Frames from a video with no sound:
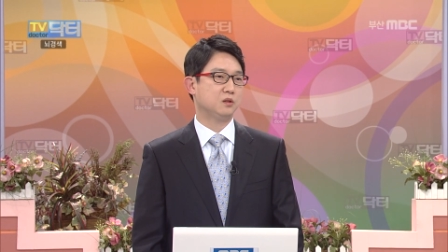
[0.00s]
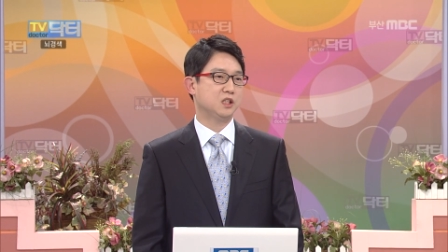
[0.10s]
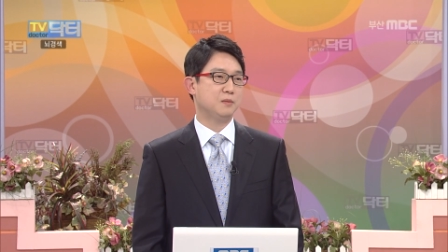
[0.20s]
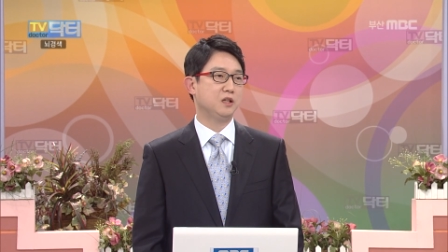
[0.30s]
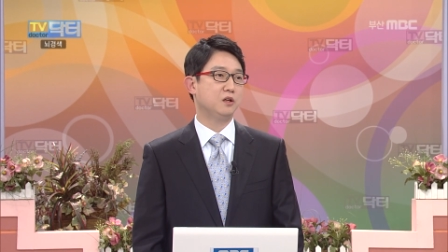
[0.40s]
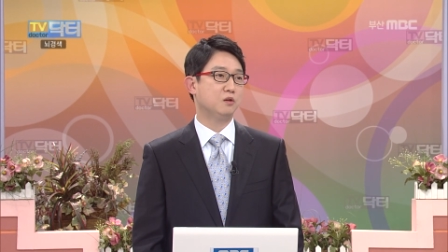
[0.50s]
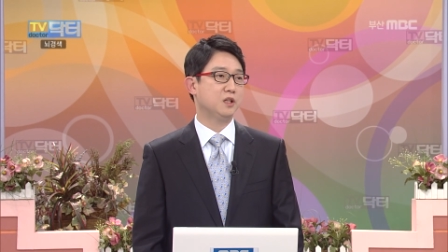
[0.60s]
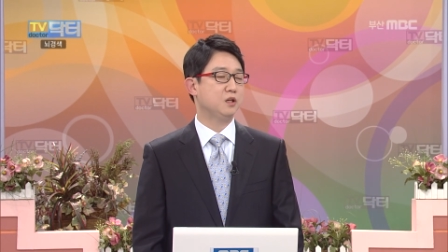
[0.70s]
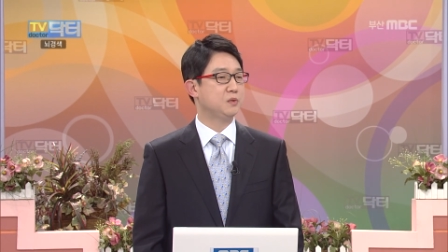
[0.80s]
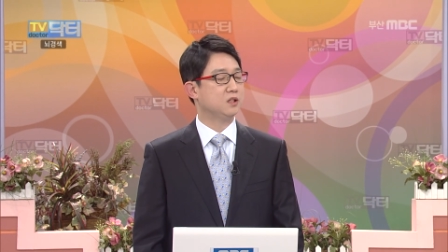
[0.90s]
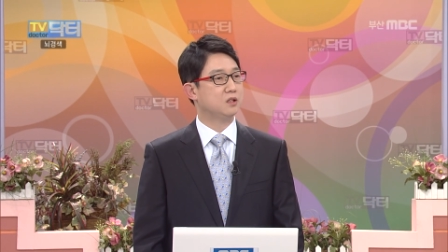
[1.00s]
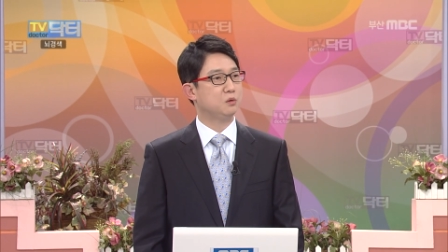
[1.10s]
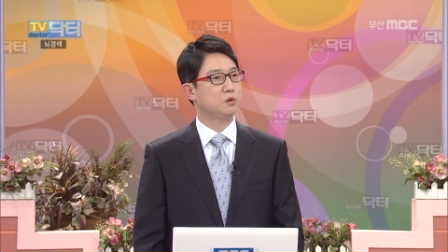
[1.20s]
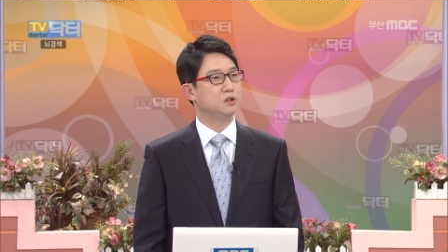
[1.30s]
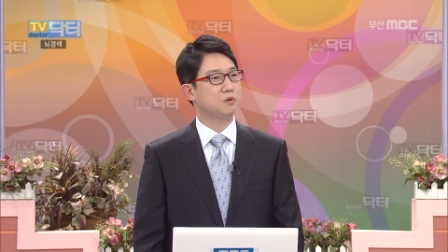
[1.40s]
심한 뇌혈관의 협착을
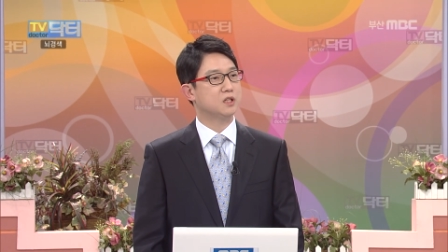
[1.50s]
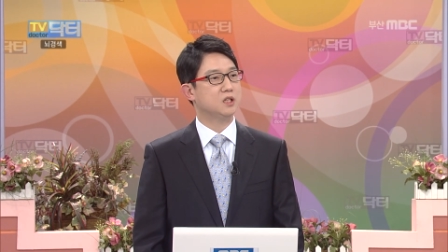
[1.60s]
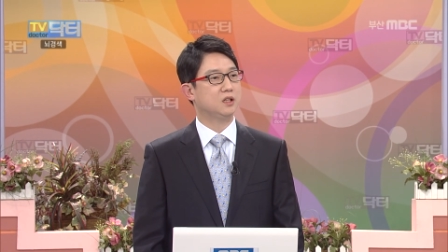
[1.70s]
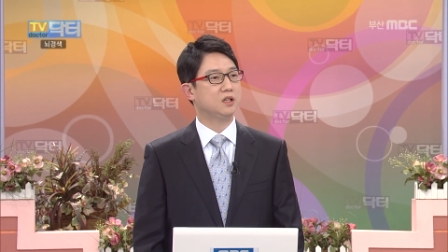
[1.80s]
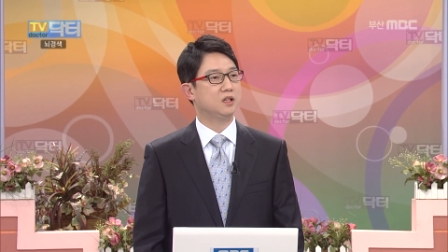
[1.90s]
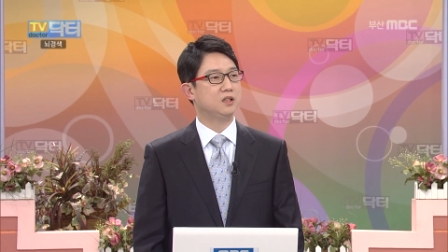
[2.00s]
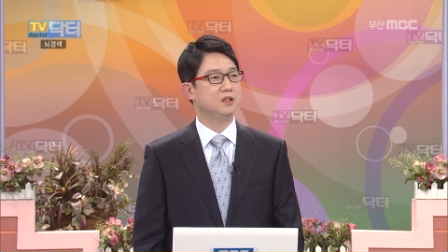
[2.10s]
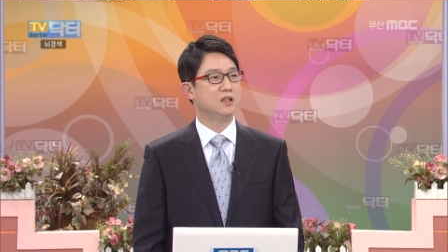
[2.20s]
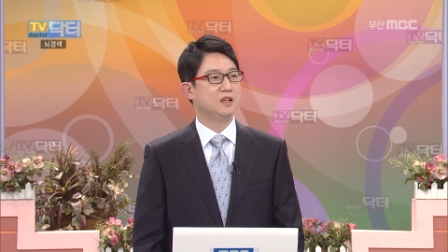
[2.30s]
갖고 있는 환자가